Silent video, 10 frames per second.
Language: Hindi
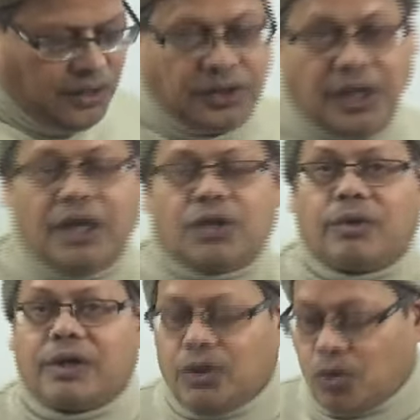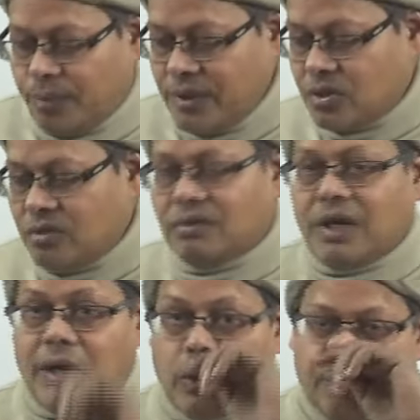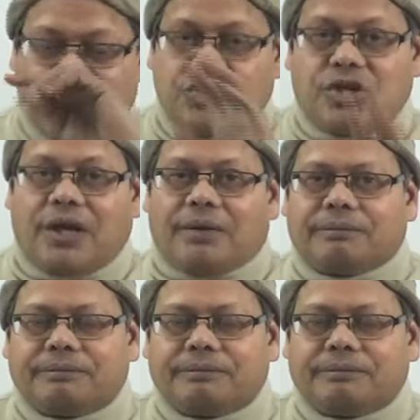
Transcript: थ्री ट्वेंटी रुपीज़ टेन रुपीज़ शेयर